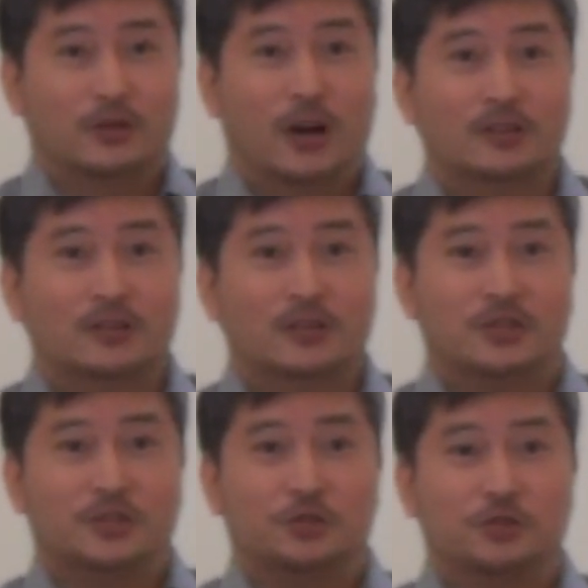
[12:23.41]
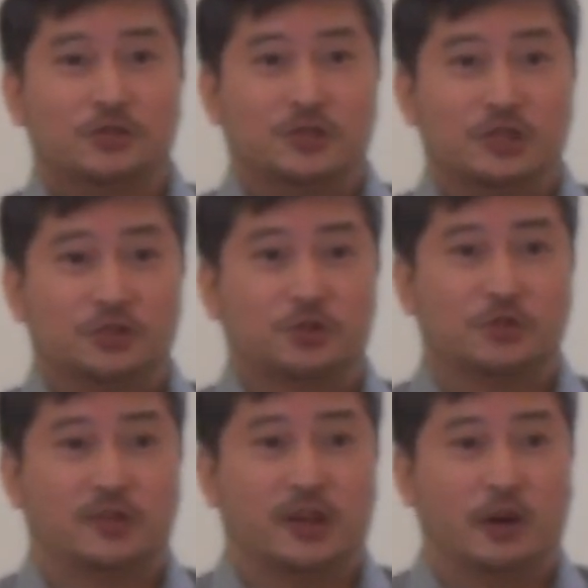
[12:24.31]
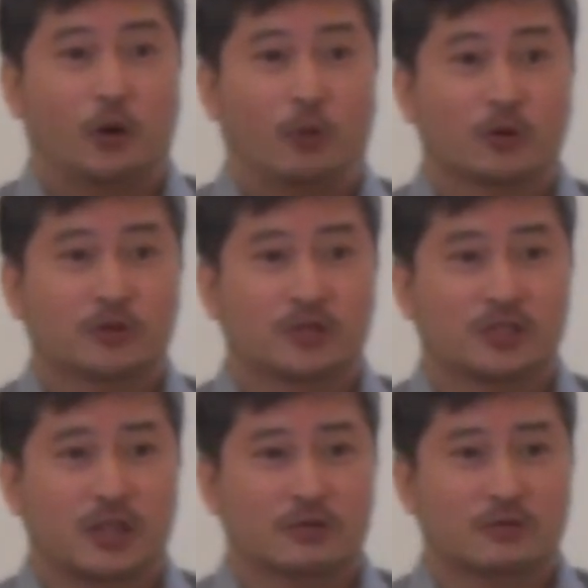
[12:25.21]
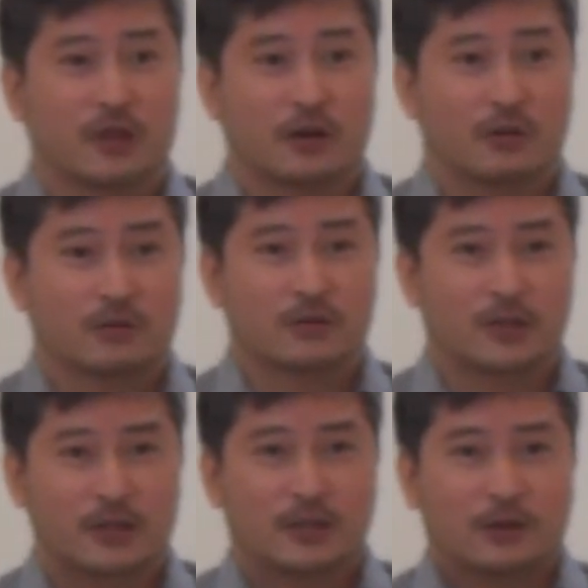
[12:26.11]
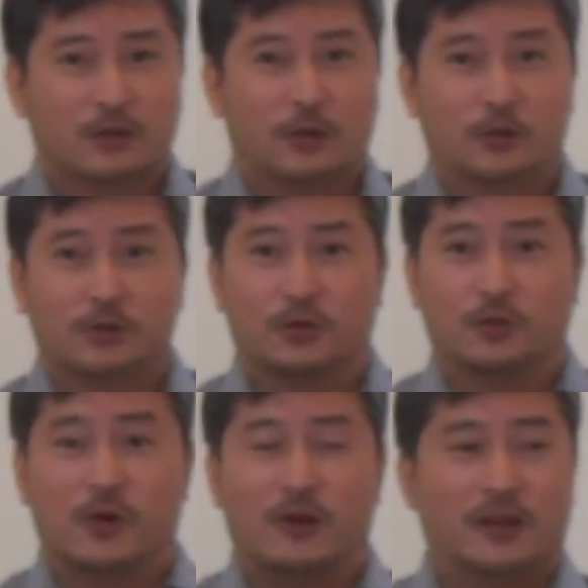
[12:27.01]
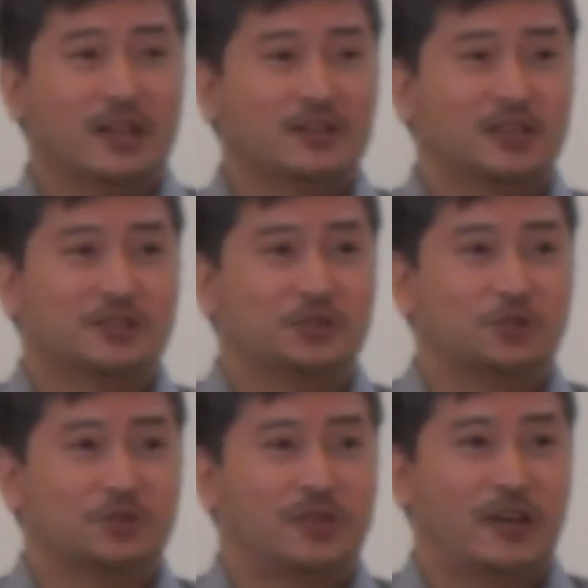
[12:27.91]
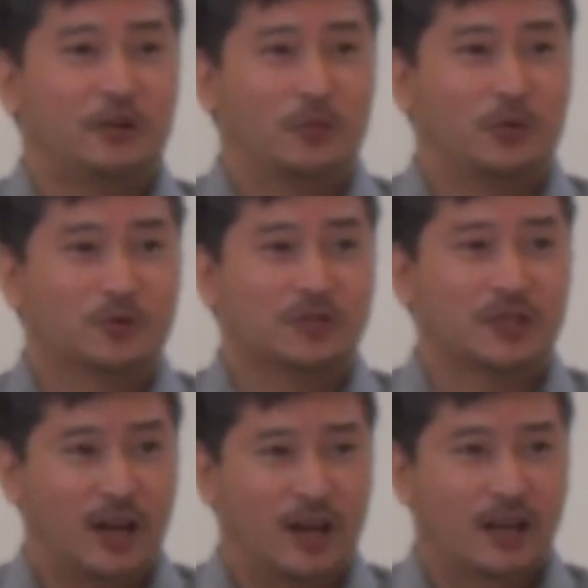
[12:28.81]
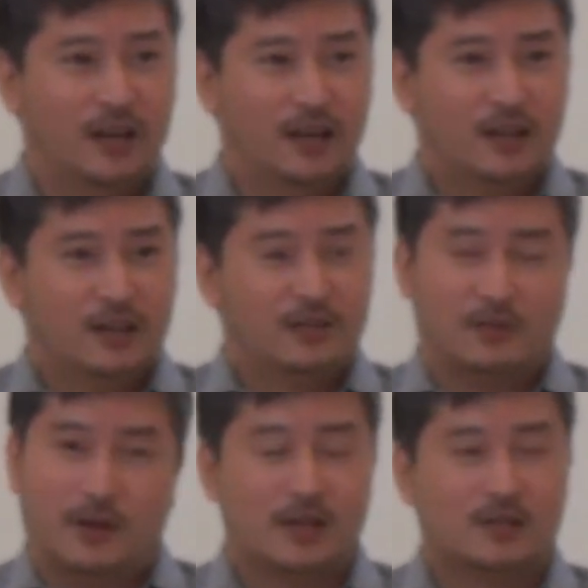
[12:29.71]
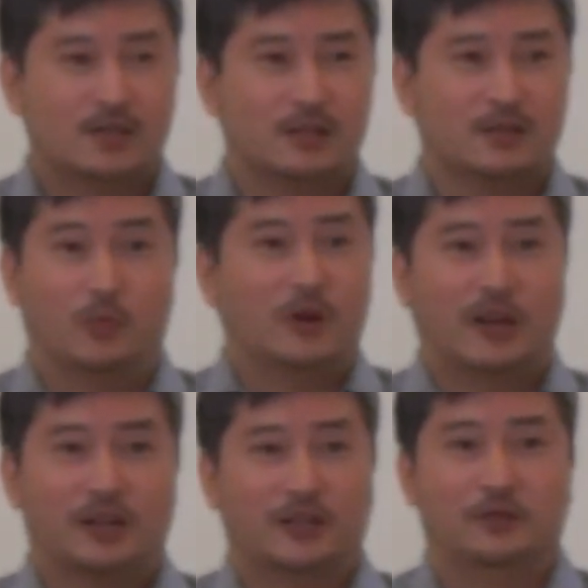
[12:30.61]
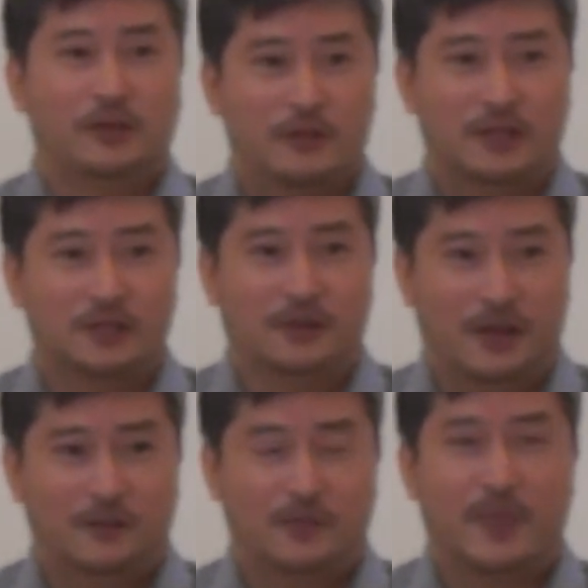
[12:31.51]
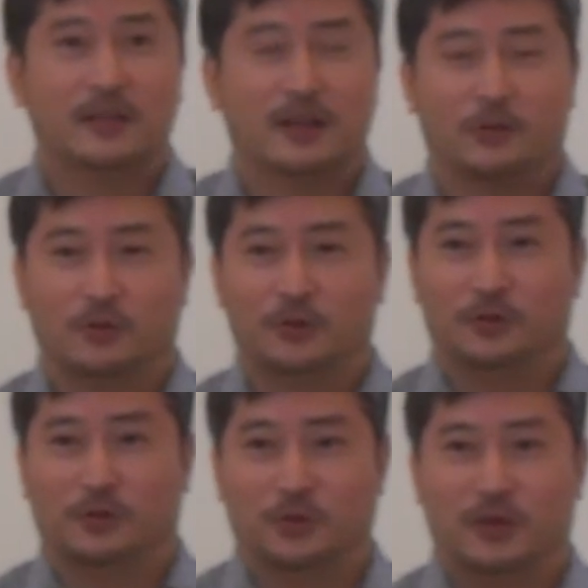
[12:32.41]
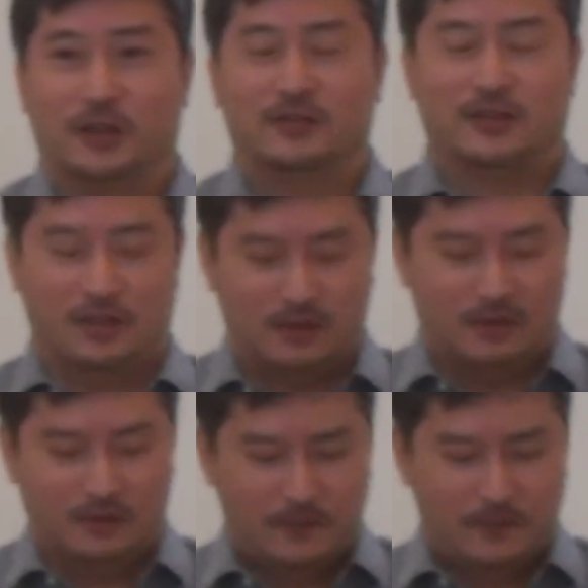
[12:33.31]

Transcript: なんて自主性を重んじてるんだろうこの職場はなんて自主性を重んじて素晴らしいって思わなかったですね私はなんだこの人と思ったんですけど、